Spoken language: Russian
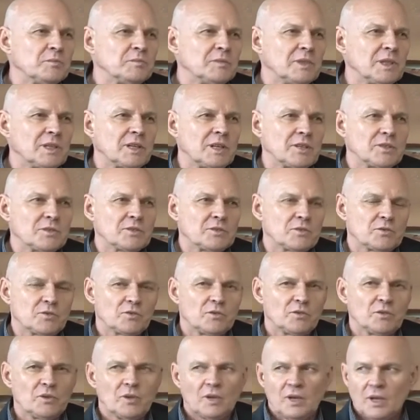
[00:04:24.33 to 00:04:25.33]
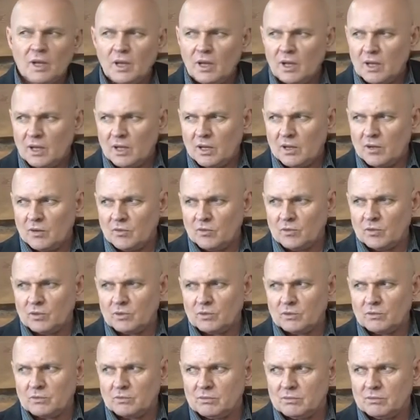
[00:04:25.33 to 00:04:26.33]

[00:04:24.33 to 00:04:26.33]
Мне кажется, что а, вот,